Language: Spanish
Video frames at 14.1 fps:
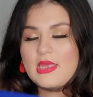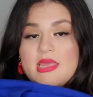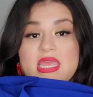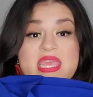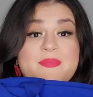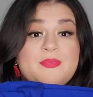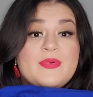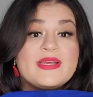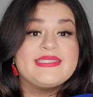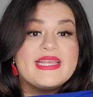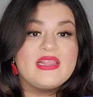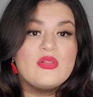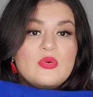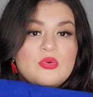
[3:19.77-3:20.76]
y pues
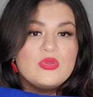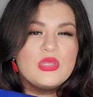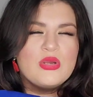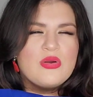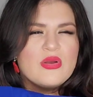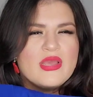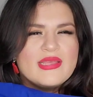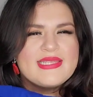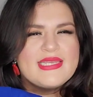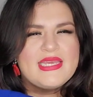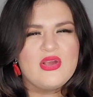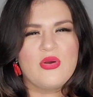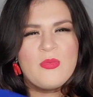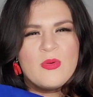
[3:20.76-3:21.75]
es lo único que
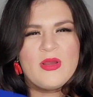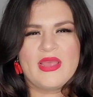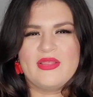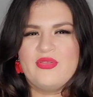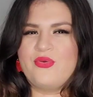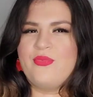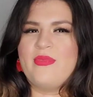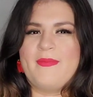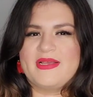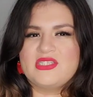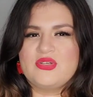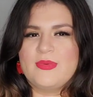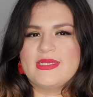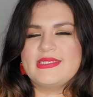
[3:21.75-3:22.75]
sí, como que no me
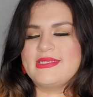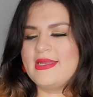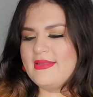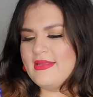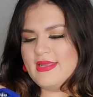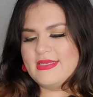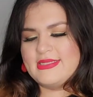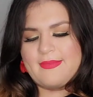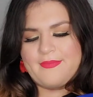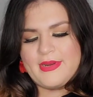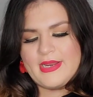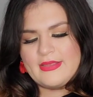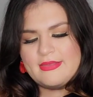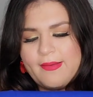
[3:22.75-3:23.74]
pasó bastante de esta
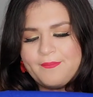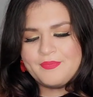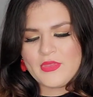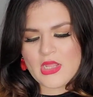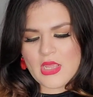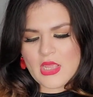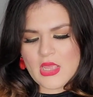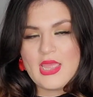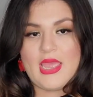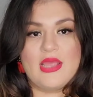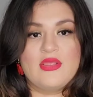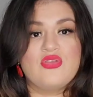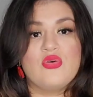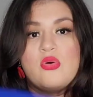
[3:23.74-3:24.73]
prenda.
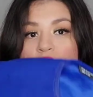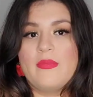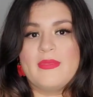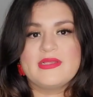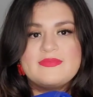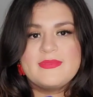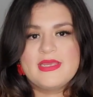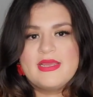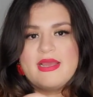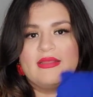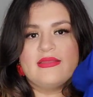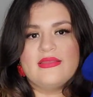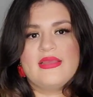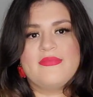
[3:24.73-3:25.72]
Eh, todo lo demás me
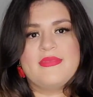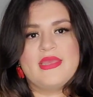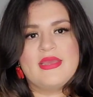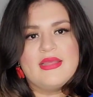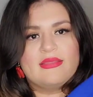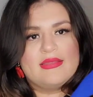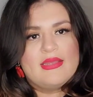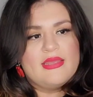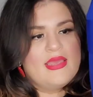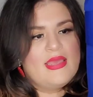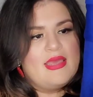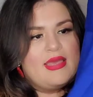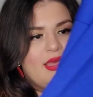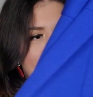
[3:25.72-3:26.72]
encanta, me encanta
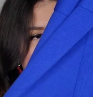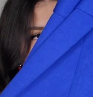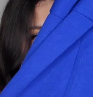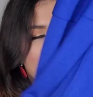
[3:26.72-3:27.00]
que es